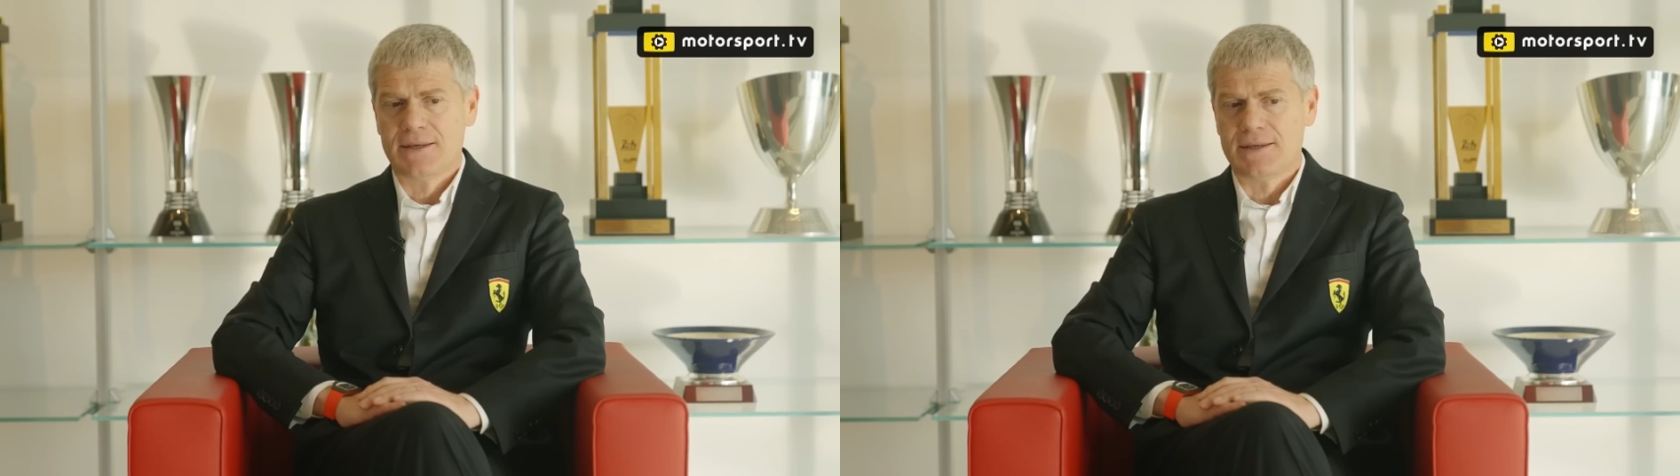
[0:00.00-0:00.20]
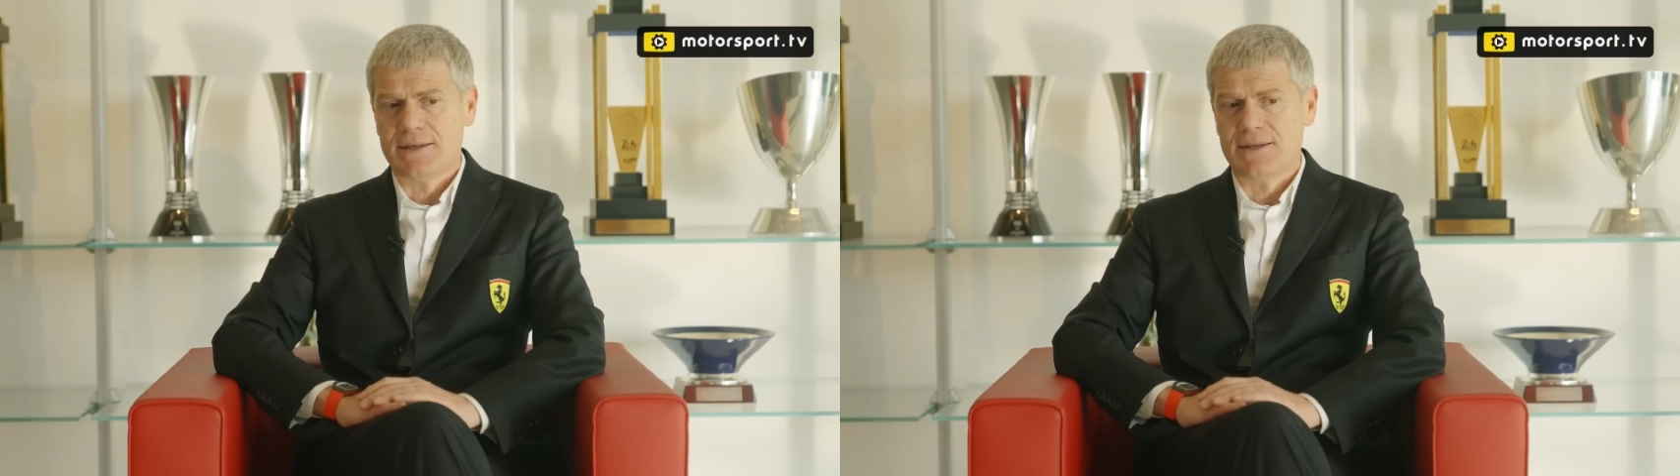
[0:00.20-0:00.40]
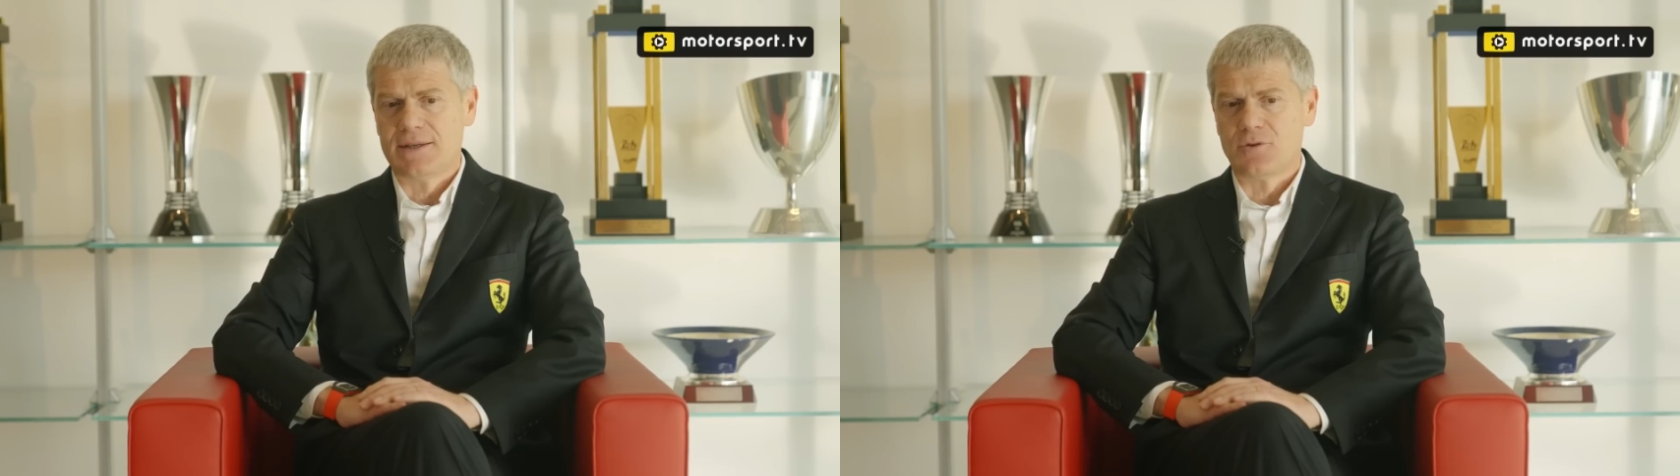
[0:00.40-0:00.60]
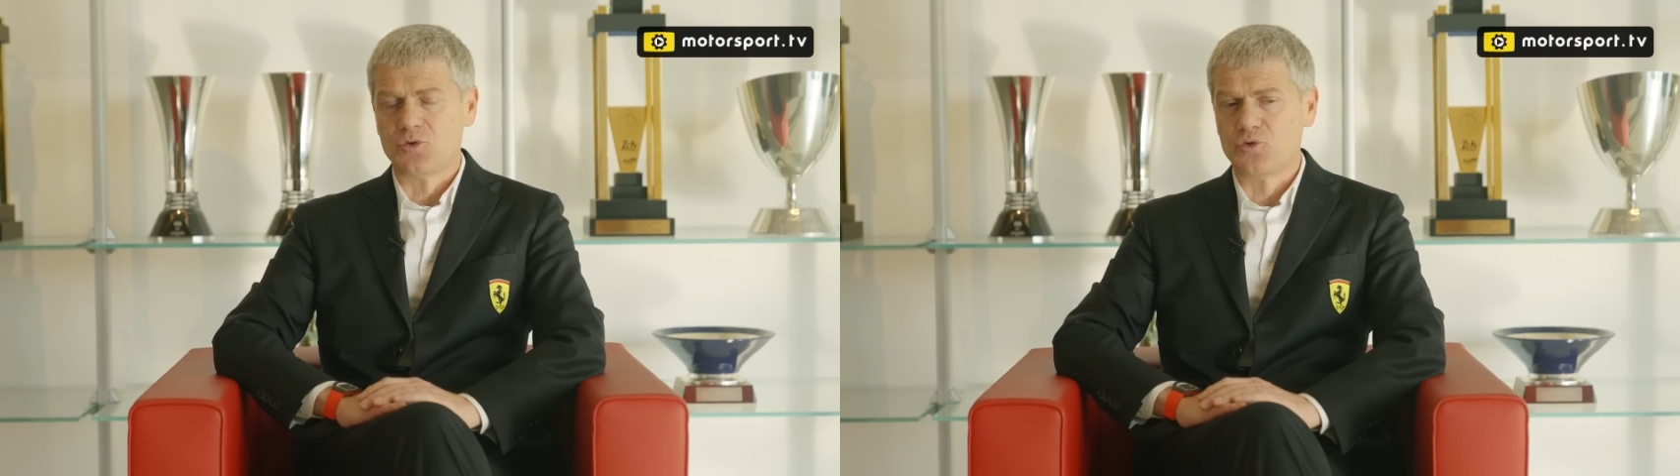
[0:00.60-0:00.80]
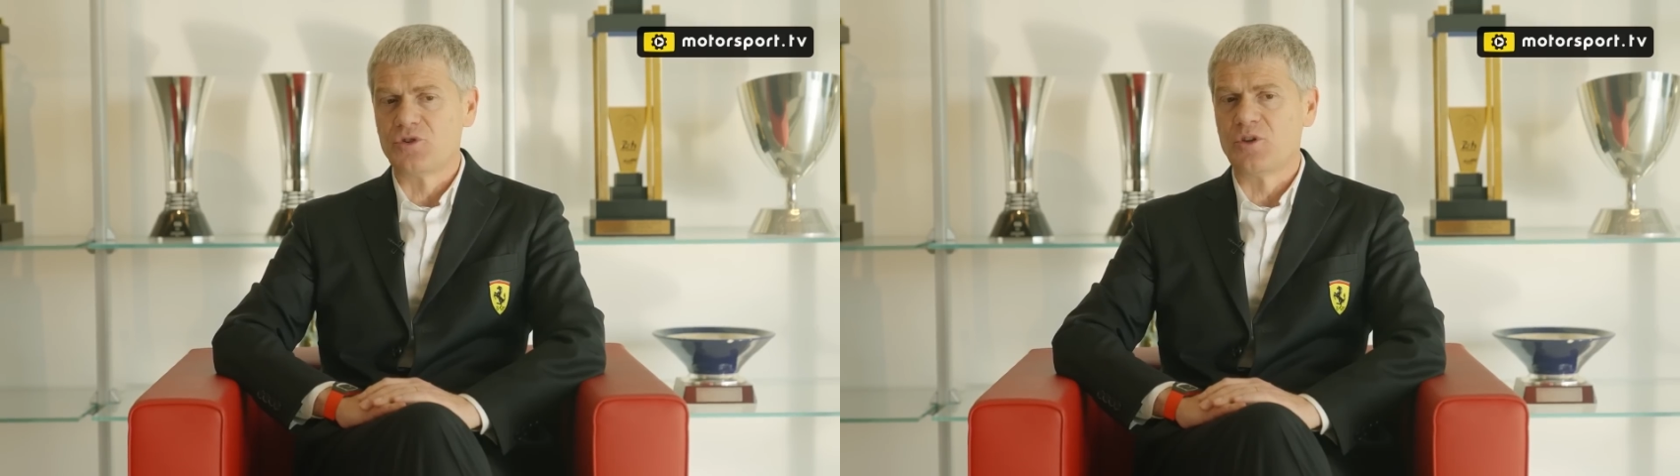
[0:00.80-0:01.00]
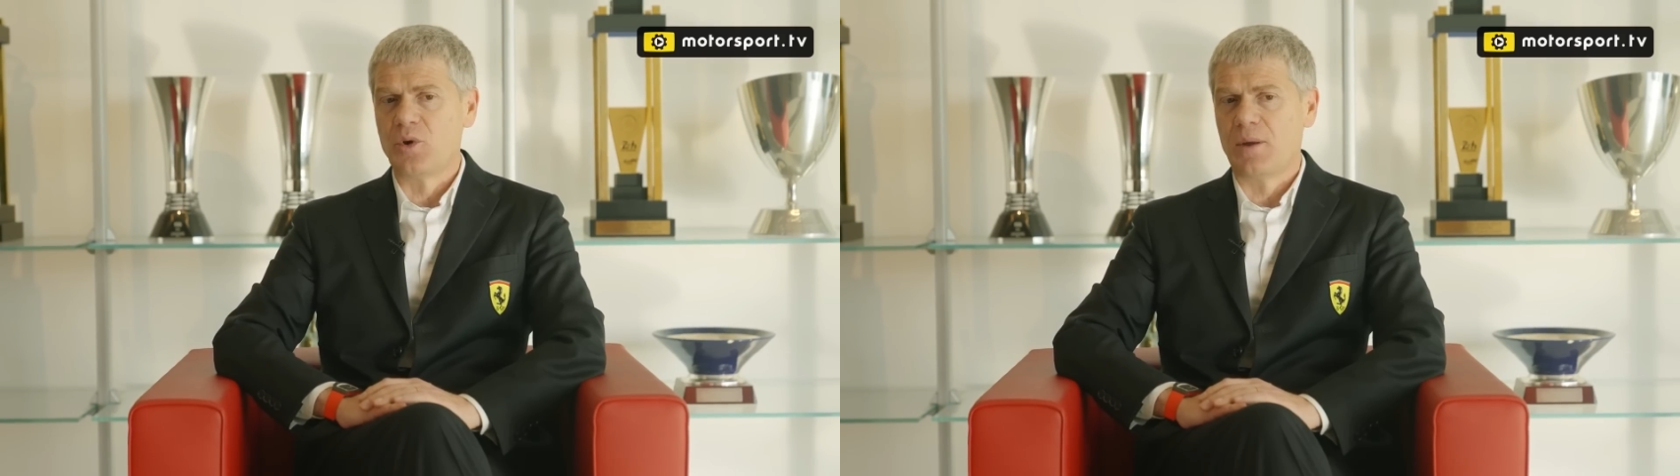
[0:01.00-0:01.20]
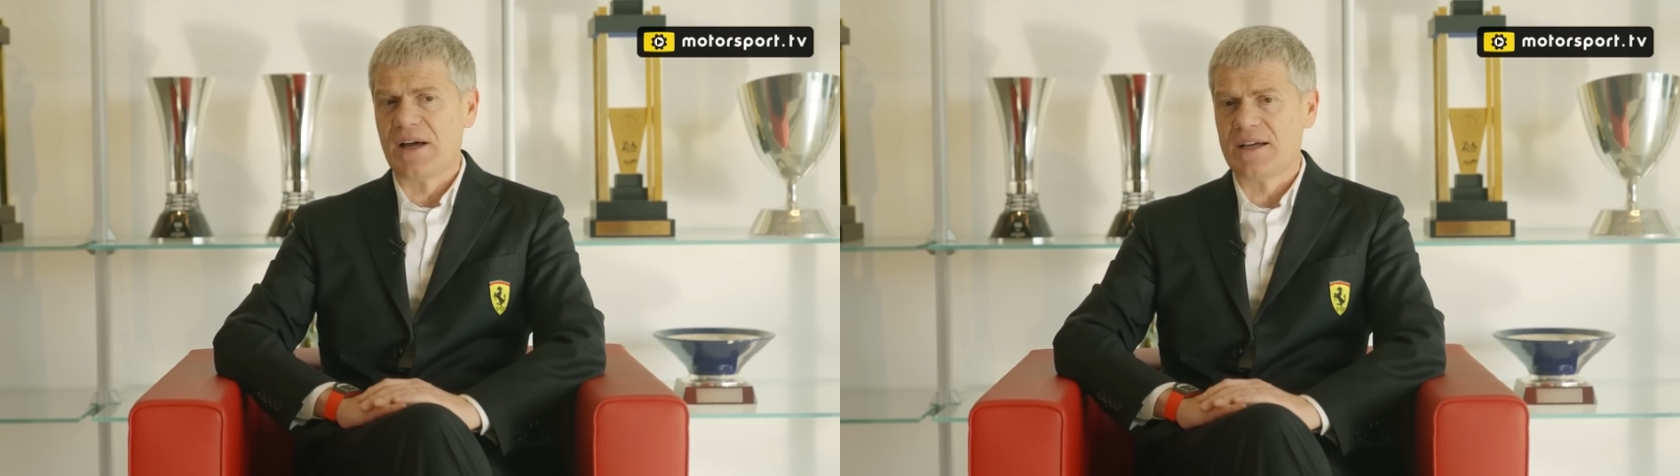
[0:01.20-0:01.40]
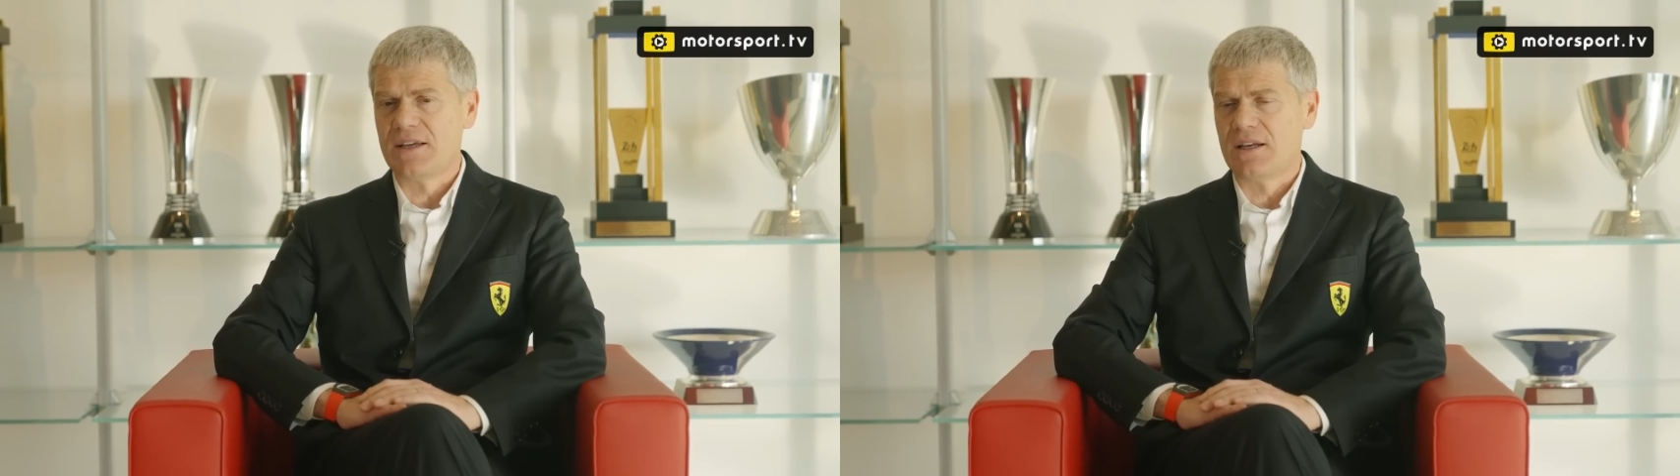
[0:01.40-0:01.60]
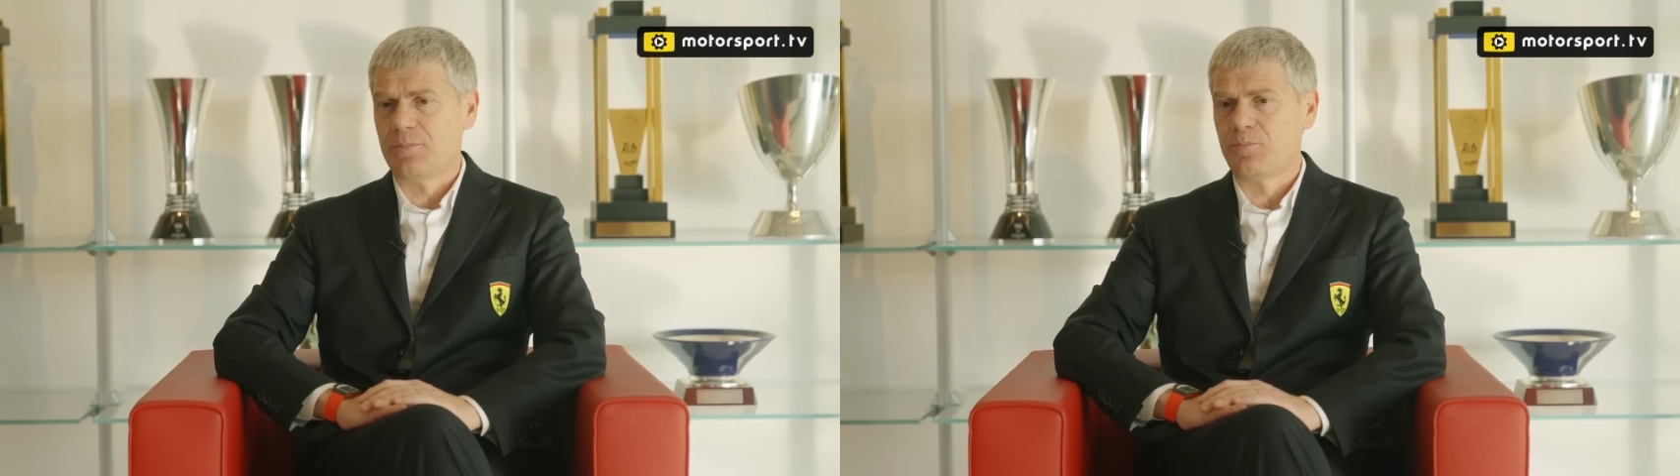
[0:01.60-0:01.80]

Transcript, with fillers: eh, con tutte e due le macchine